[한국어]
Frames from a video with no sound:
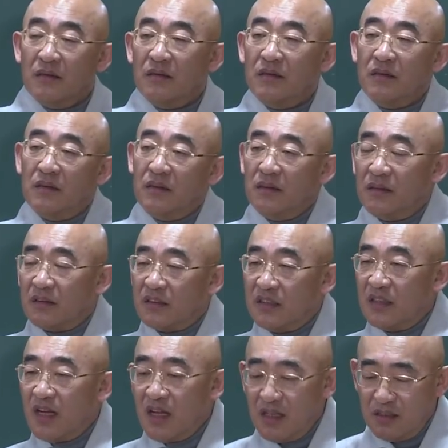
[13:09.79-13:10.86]
어,
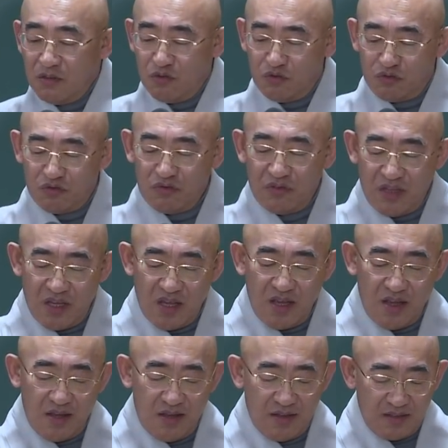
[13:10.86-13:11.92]
지난
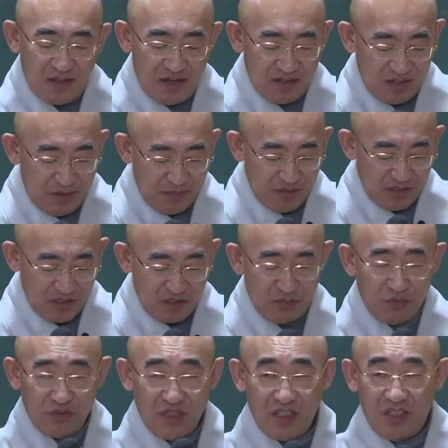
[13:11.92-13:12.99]
주에 상담하신
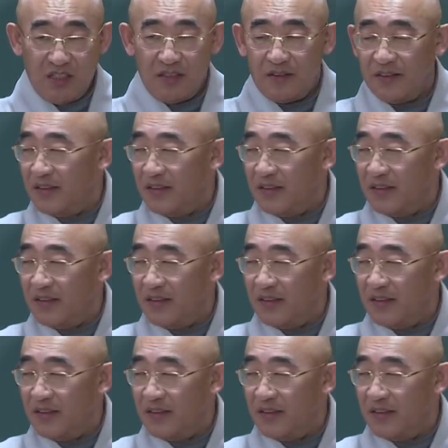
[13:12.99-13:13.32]
분이